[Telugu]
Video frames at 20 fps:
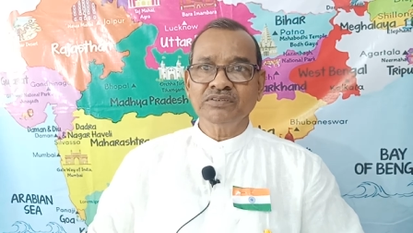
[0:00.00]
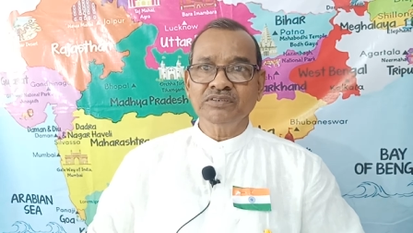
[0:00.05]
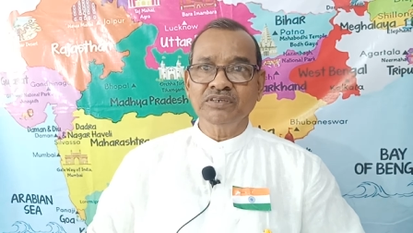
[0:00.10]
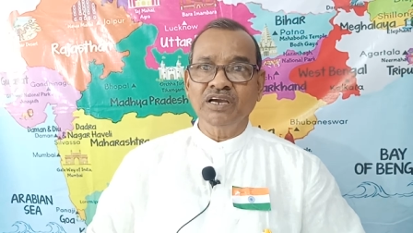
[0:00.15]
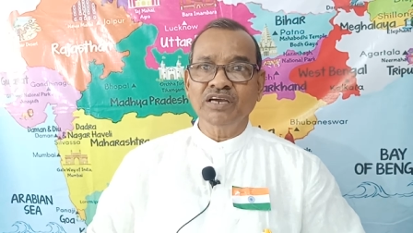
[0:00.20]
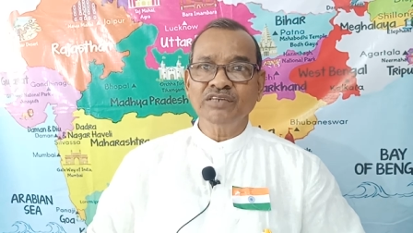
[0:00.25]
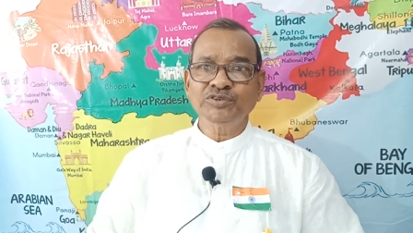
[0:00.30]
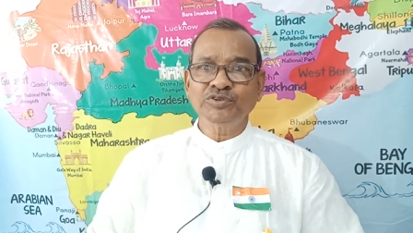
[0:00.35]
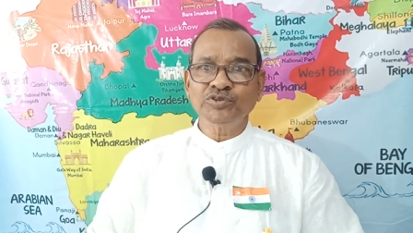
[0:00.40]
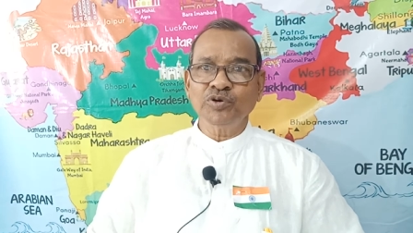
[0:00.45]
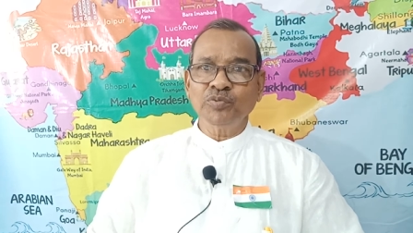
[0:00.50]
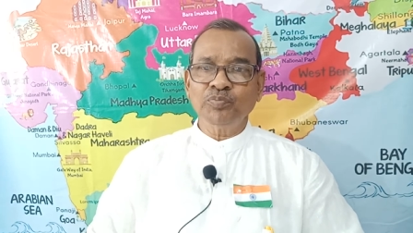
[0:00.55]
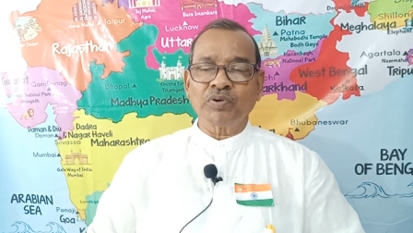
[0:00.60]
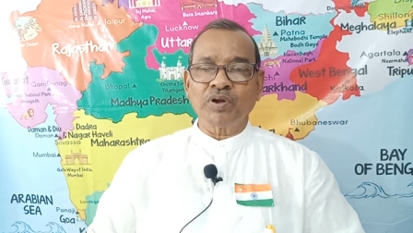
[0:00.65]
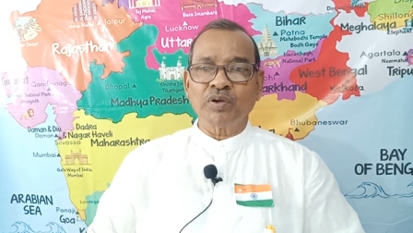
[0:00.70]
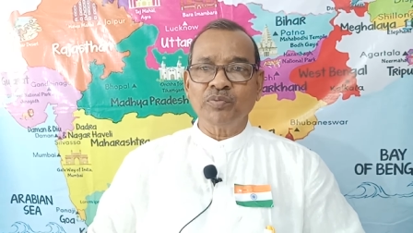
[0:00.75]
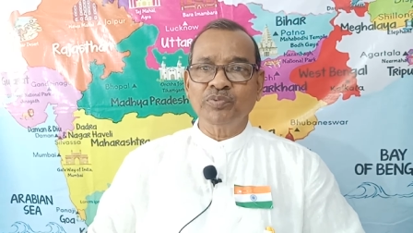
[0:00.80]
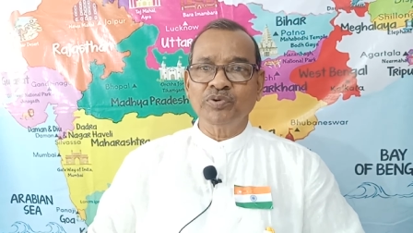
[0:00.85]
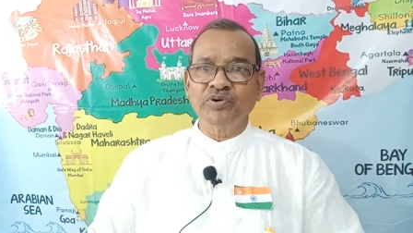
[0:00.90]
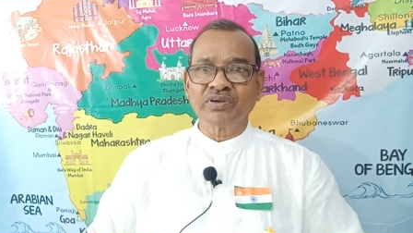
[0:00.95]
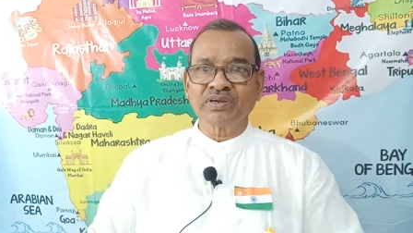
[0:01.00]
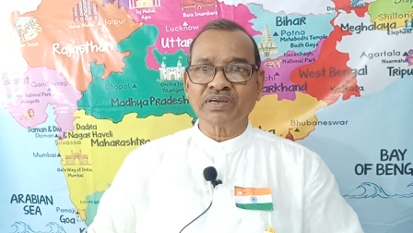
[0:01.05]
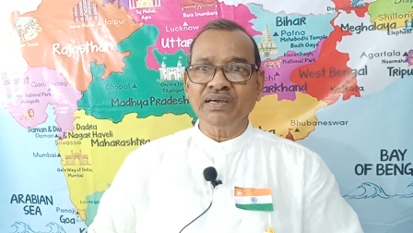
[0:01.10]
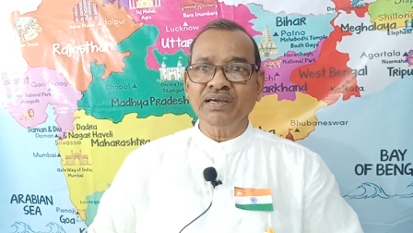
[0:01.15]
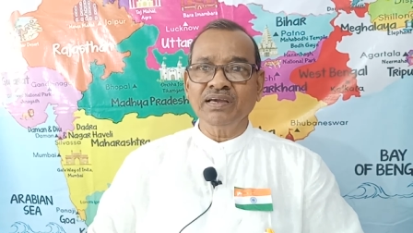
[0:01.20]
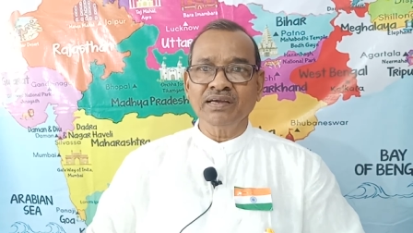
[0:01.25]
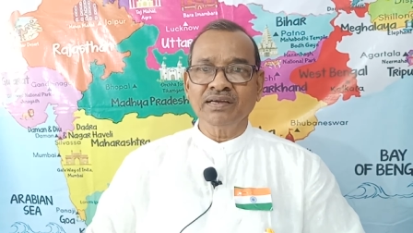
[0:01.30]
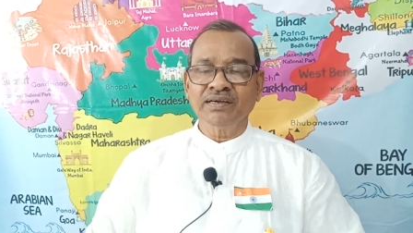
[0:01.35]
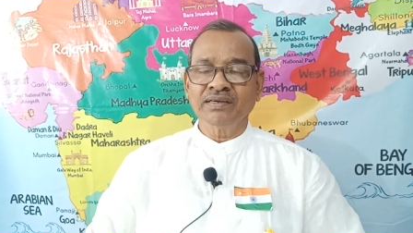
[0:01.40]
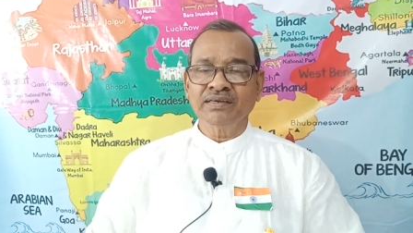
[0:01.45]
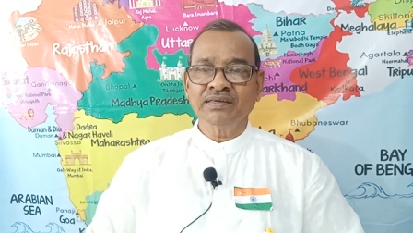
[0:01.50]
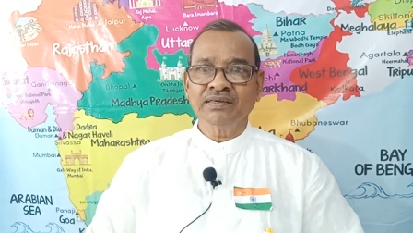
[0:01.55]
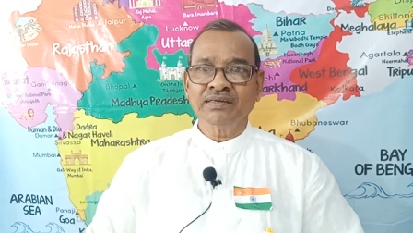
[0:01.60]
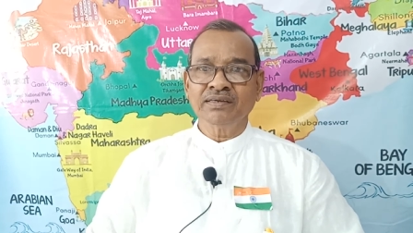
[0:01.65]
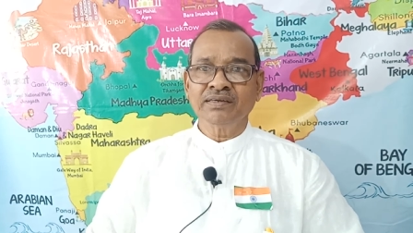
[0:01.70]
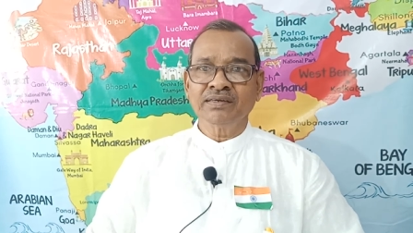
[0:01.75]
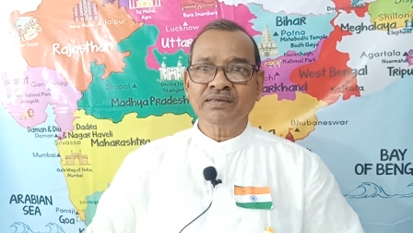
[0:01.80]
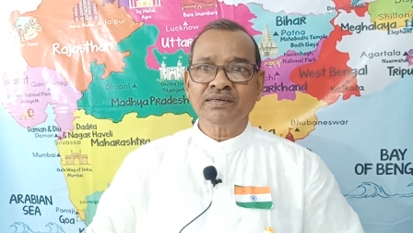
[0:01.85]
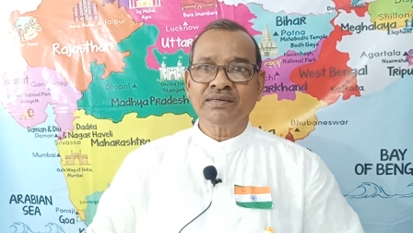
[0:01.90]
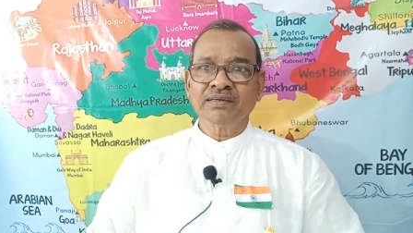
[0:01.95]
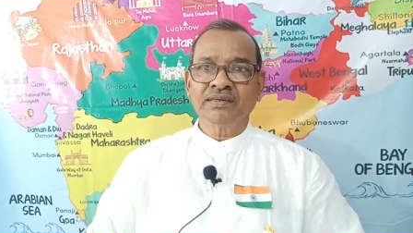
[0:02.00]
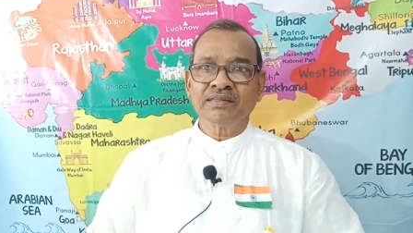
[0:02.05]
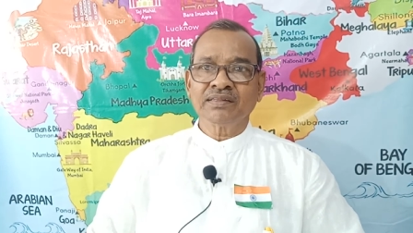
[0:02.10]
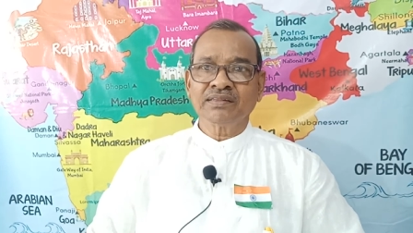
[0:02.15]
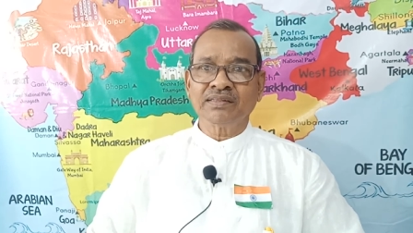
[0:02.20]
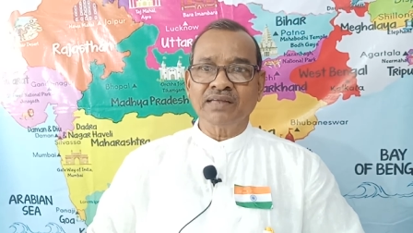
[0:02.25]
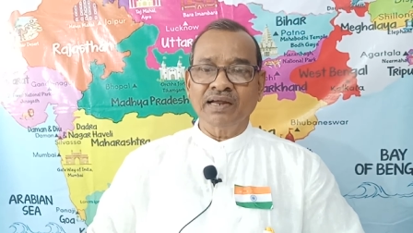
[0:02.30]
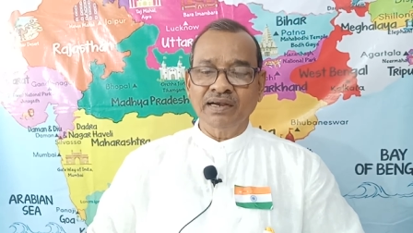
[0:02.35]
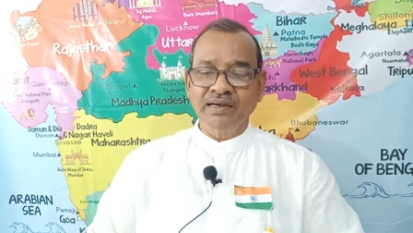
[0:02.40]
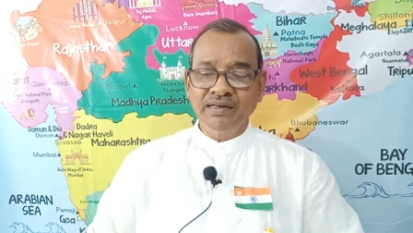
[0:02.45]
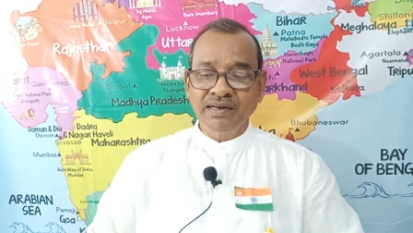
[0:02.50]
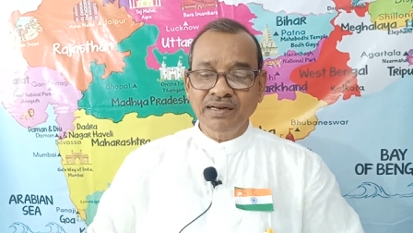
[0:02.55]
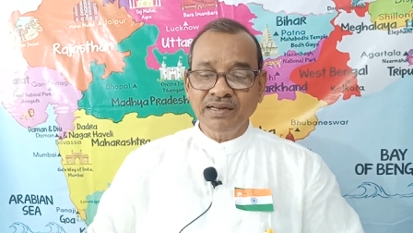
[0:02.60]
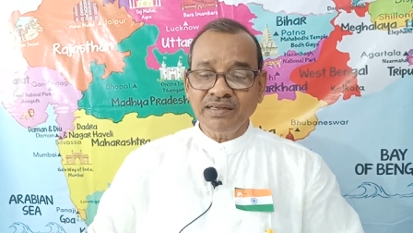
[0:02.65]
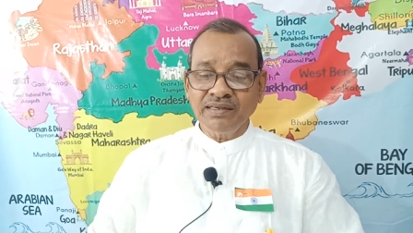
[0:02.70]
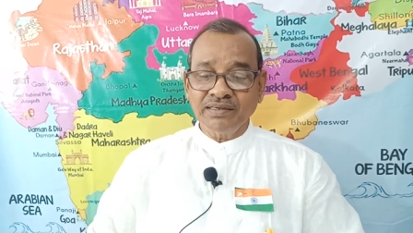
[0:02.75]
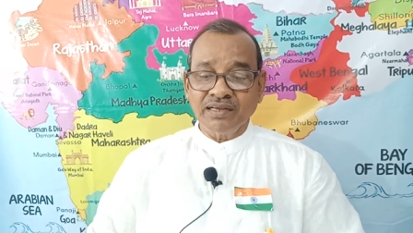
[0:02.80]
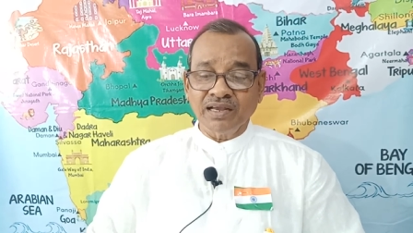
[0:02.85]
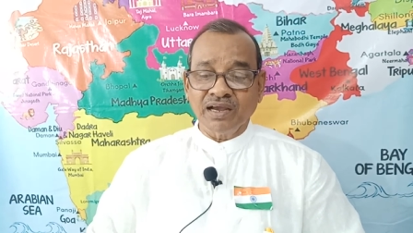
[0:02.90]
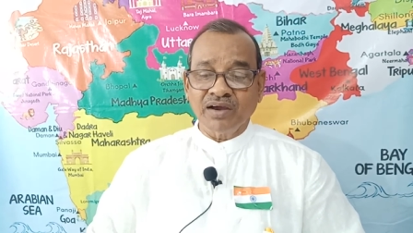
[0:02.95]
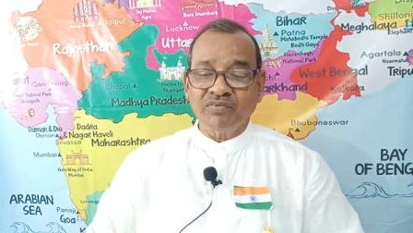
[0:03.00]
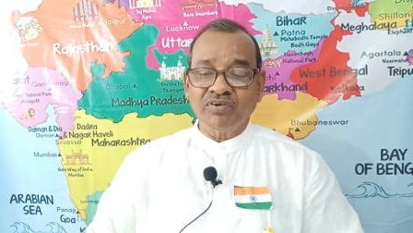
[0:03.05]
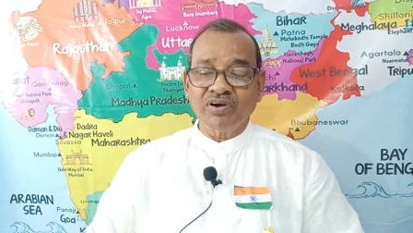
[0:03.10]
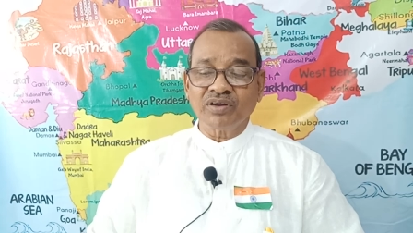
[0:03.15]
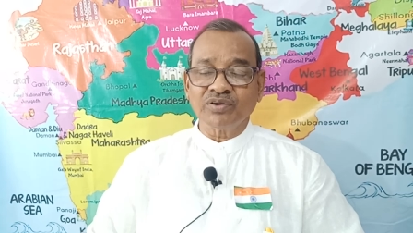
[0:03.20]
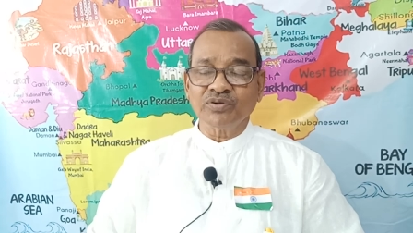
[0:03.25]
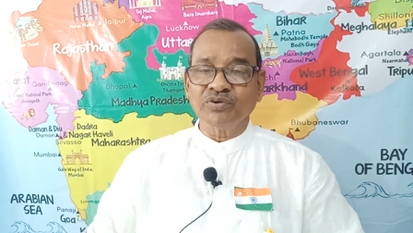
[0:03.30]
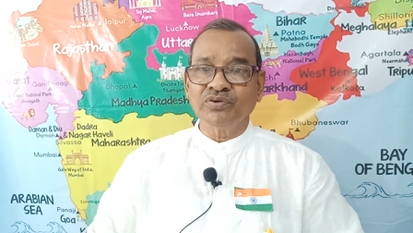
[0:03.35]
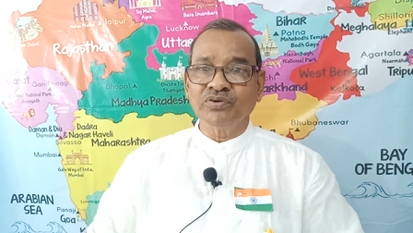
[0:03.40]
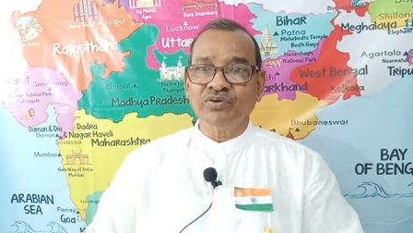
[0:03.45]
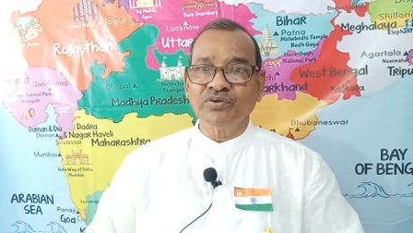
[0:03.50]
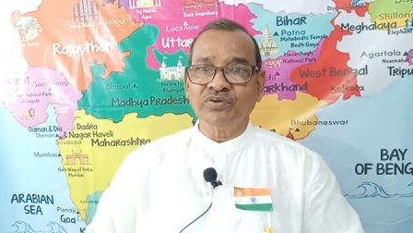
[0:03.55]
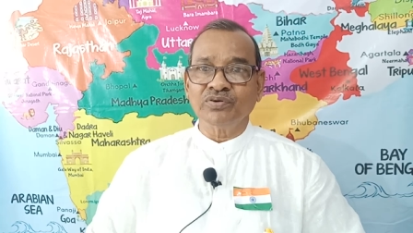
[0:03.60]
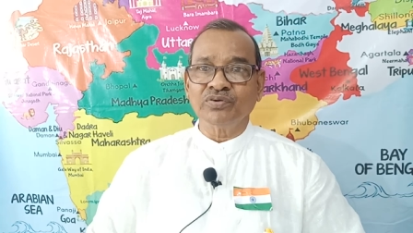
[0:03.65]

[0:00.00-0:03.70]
యేసు ప్రభుకి తండ్రి ఎవరు